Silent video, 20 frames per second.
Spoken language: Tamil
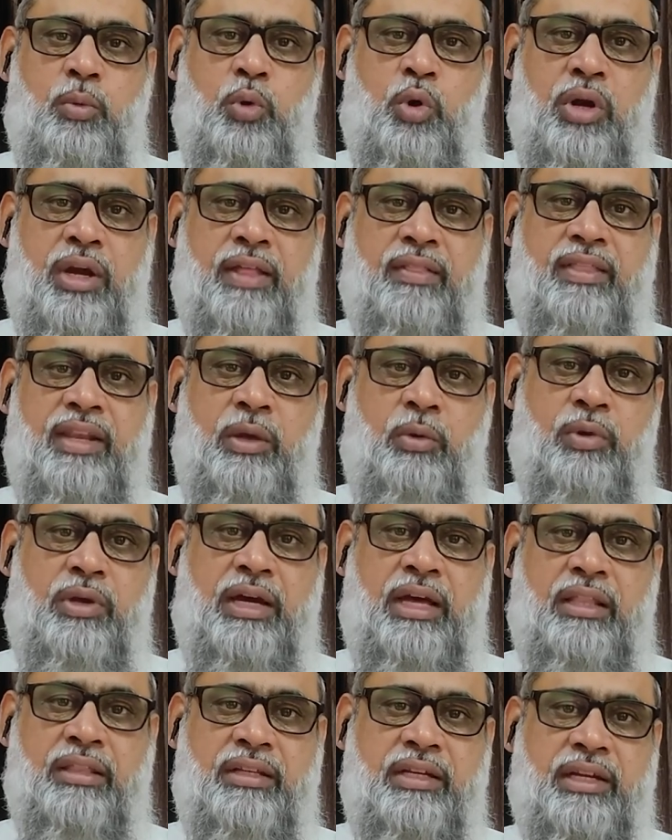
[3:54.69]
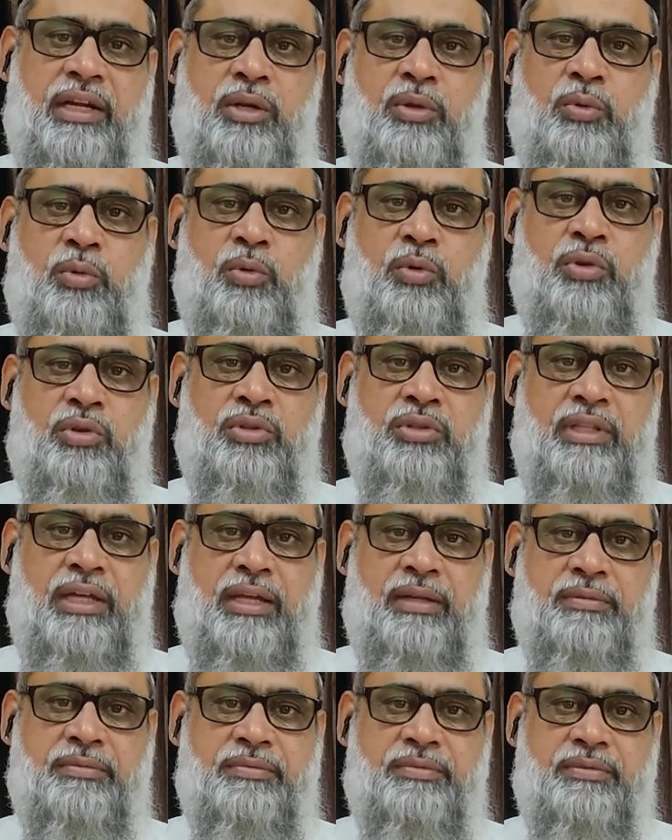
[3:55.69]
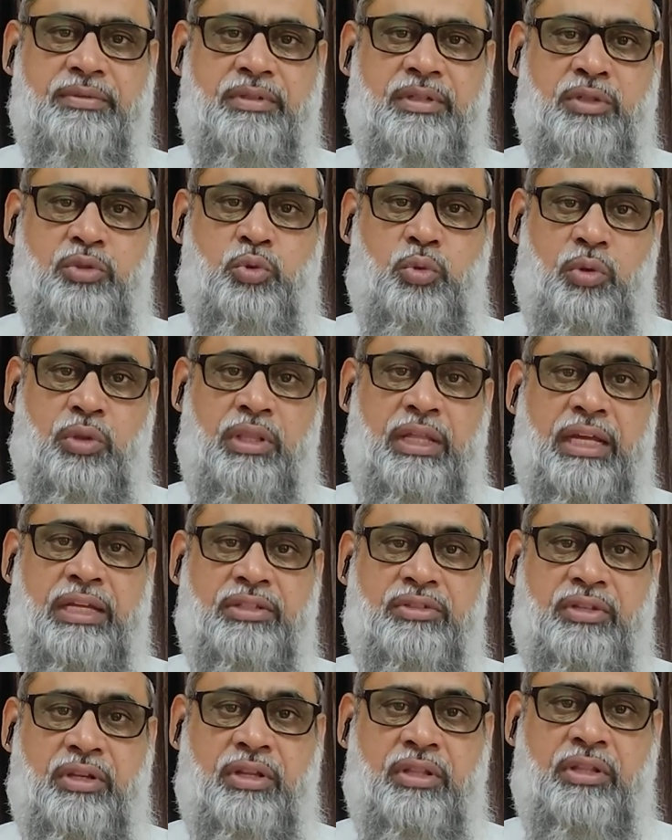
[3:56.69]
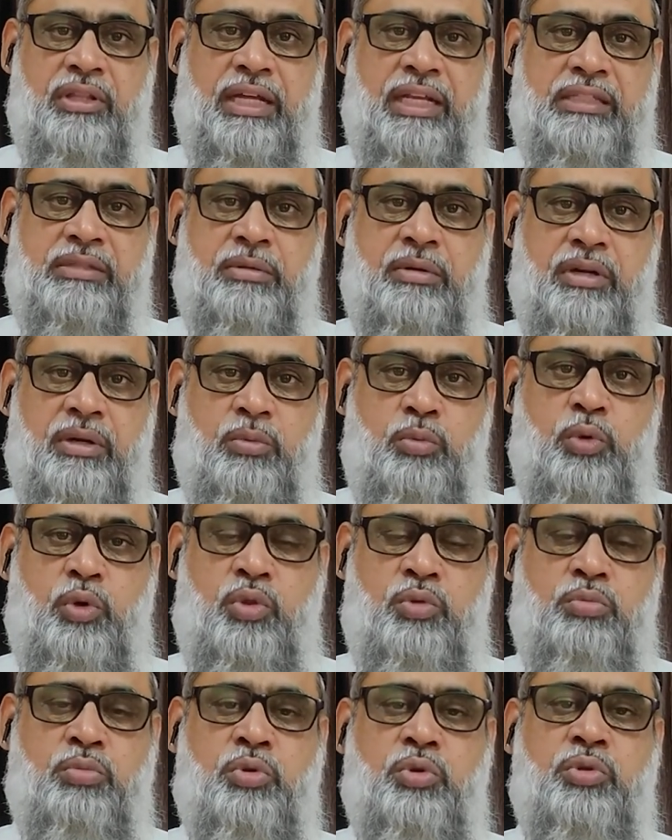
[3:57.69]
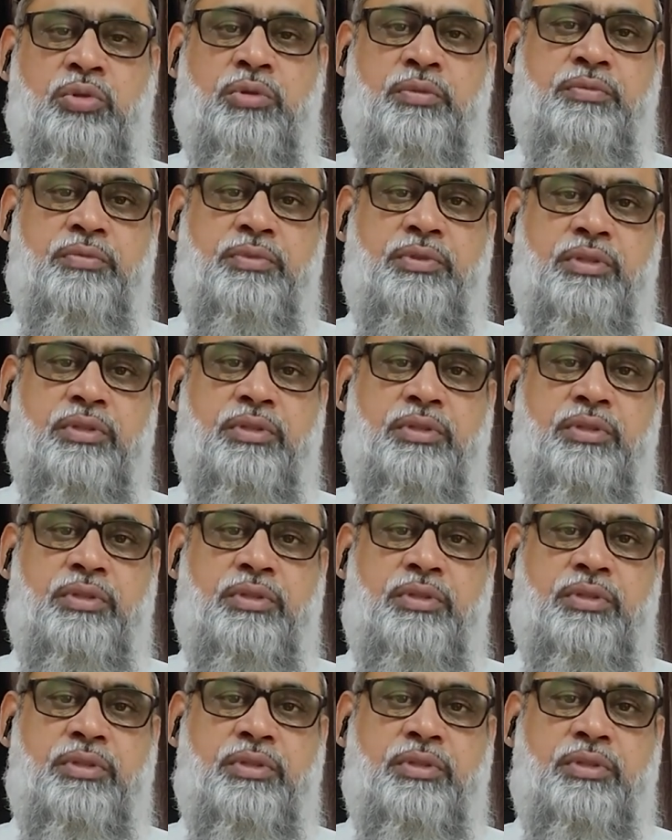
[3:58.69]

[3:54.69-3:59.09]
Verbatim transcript: ஓரிடத்திலே உட்கார்ந்து கேட்டுக்கொண்டிருந்தார் ரசூலுல்லாஹி சல்லா அலிஸ் ஓதும் ஓதும்போது